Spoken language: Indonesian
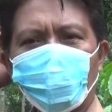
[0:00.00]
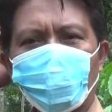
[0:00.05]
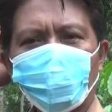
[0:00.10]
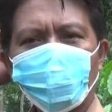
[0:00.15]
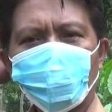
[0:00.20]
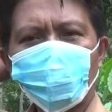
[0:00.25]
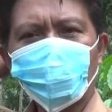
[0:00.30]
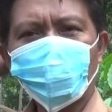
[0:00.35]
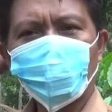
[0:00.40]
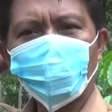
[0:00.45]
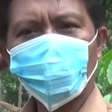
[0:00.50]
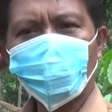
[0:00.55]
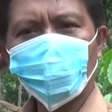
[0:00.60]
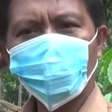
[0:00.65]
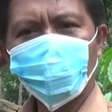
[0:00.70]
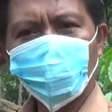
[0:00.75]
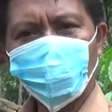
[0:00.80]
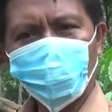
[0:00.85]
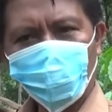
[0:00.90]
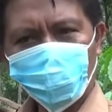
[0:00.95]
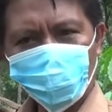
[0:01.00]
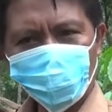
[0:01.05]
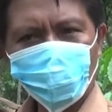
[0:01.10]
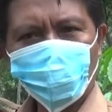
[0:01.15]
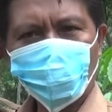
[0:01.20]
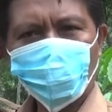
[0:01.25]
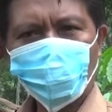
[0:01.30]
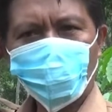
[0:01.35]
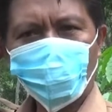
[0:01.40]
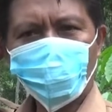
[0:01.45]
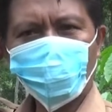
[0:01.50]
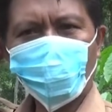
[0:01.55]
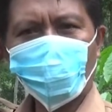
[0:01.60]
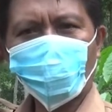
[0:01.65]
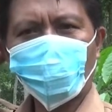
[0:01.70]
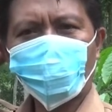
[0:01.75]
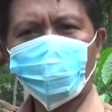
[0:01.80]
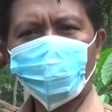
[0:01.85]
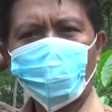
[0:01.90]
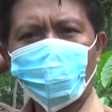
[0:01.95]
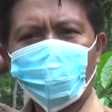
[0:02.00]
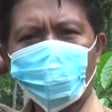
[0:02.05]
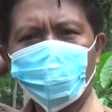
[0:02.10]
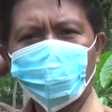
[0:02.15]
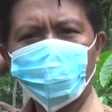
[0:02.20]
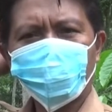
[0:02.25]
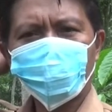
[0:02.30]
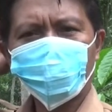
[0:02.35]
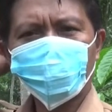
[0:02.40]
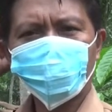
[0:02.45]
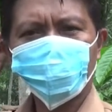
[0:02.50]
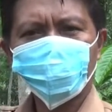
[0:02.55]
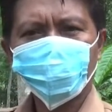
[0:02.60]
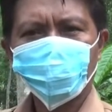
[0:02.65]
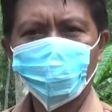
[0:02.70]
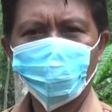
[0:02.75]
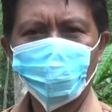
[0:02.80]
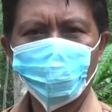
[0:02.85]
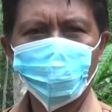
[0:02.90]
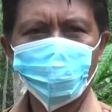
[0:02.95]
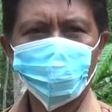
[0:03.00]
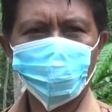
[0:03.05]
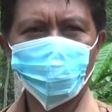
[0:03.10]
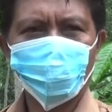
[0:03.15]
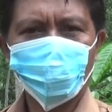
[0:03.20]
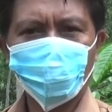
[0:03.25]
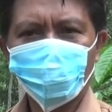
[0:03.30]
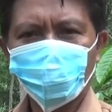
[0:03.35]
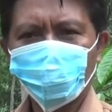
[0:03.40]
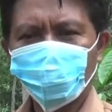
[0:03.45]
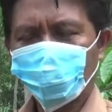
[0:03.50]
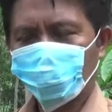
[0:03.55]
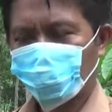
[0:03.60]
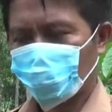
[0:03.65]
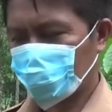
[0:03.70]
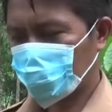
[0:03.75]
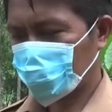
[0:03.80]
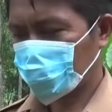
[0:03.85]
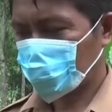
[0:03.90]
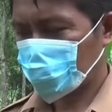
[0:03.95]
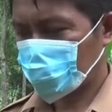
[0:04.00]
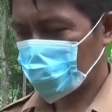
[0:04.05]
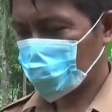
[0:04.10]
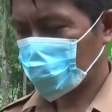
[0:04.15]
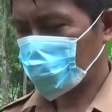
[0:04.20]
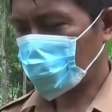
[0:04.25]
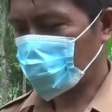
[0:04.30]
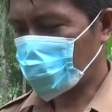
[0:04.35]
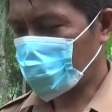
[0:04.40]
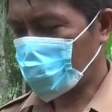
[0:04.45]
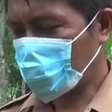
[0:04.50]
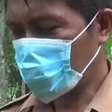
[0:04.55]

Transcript: itu bocor pak parah pak ya terus apa